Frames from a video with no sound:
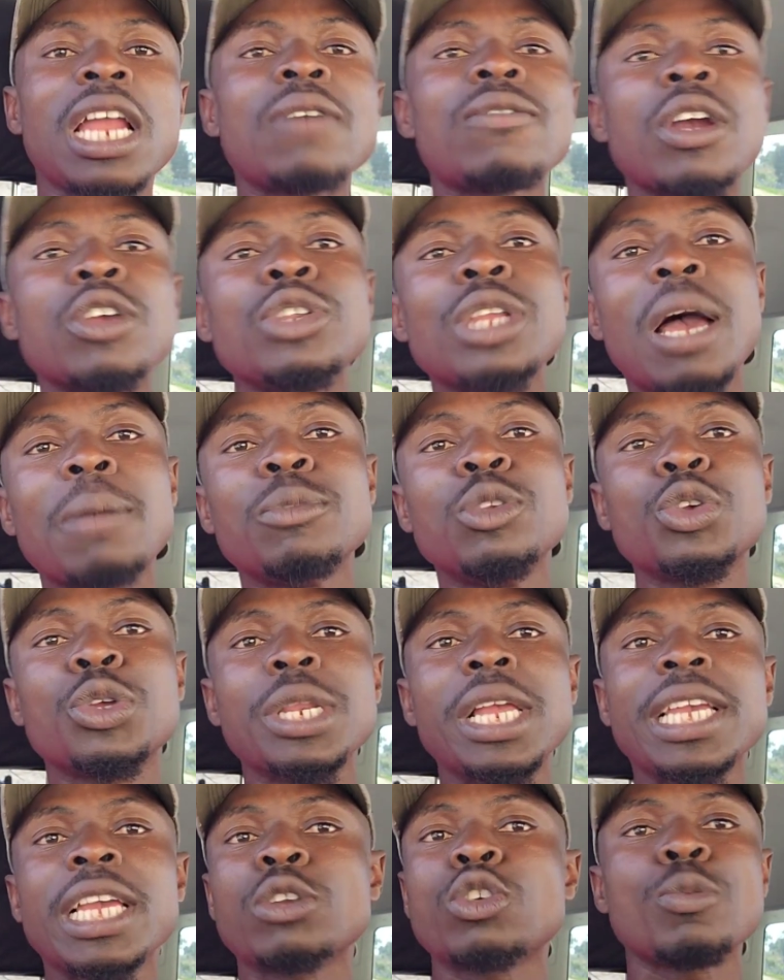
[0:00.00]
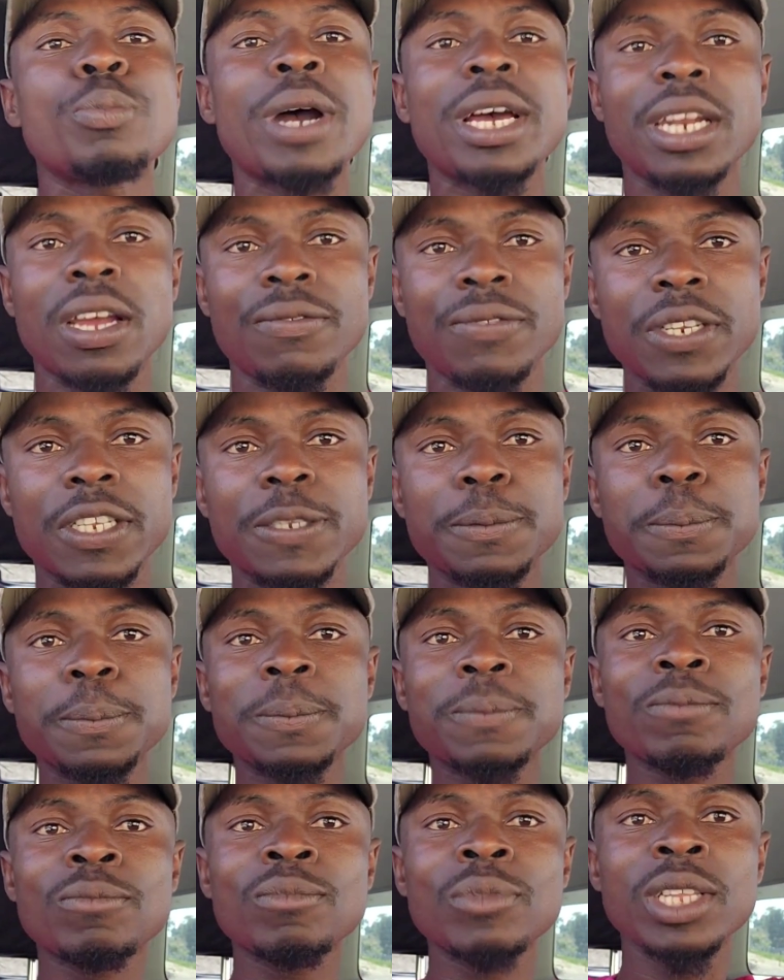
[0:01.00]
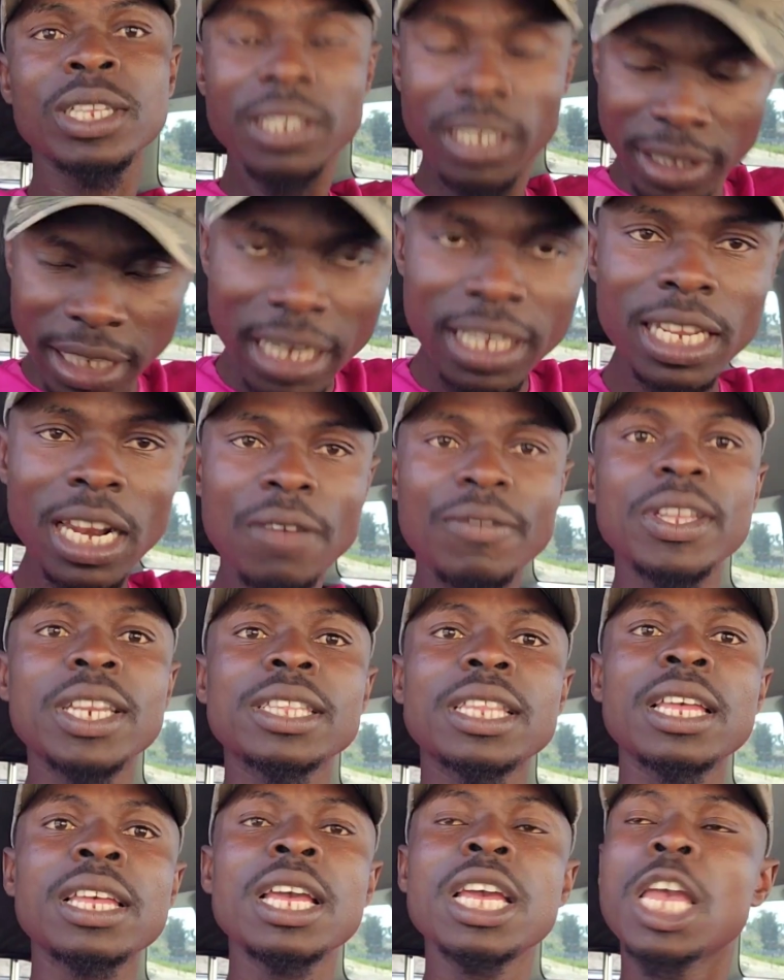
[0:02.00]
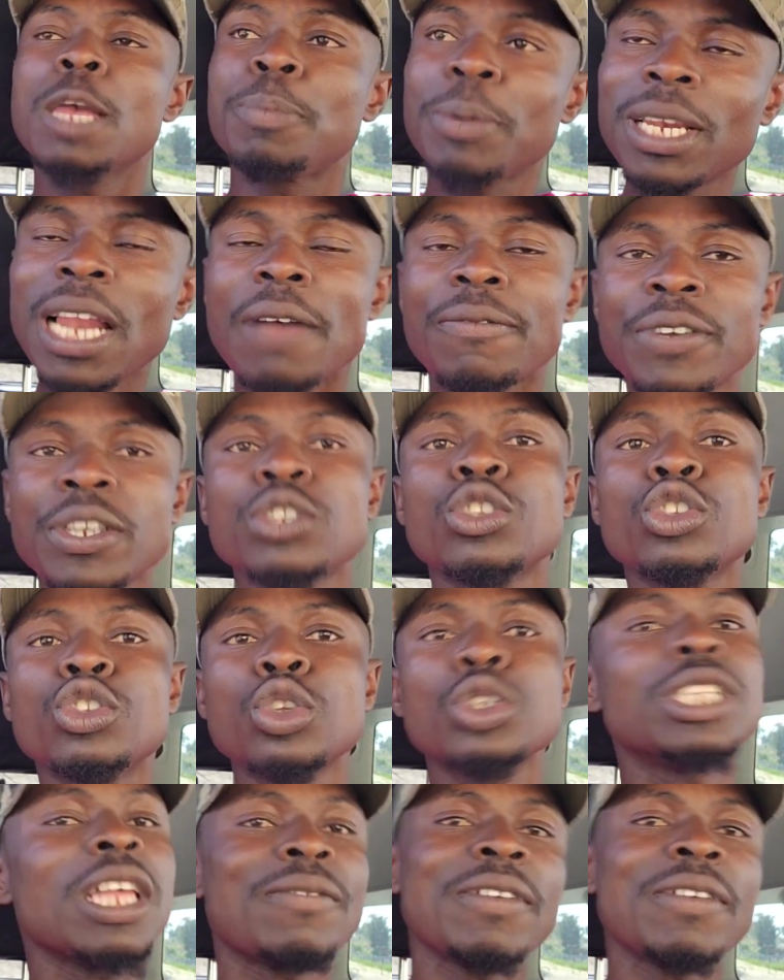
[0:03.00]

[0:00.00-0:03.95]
avoir une arme nucléaire quelque part en Afrique. C'est ça qui est la vérité. Et puis l'Afrique du Sud, c'est